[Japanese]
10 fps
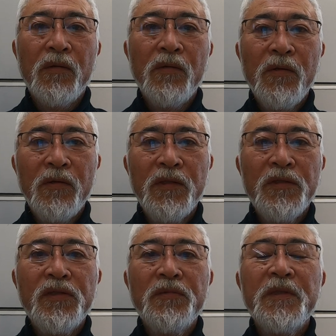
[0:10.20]
この
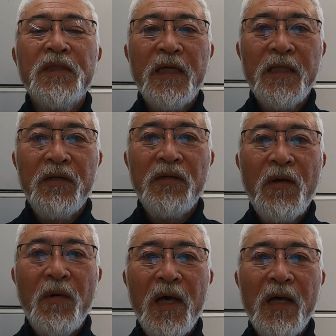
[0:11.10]
YouTube チャンネル
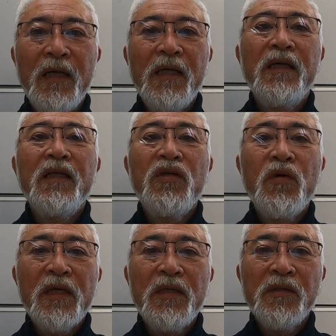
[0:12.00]
では
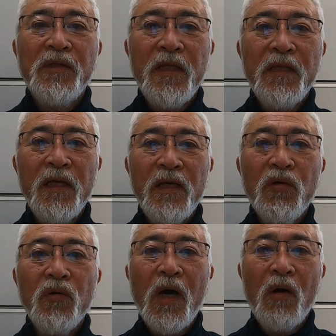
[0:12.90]
庭木の剪定
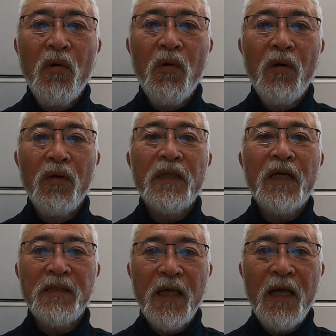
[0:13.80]
動画を
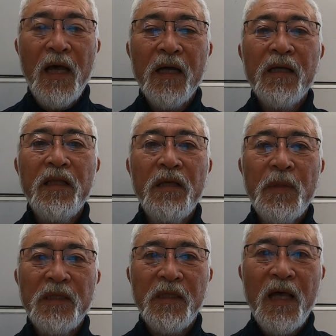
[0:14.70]
たくさん上げてい
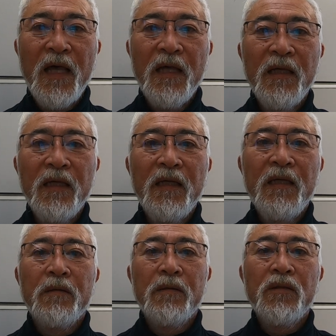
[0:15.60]
ますが
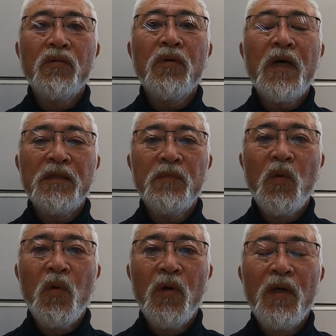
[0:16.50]
その数
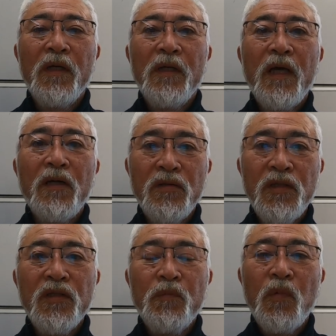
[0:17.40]
も
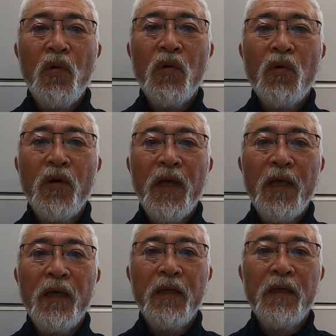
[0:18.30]
120本を超
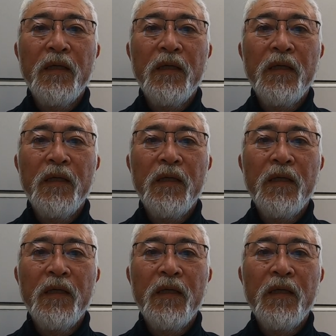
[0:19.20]
え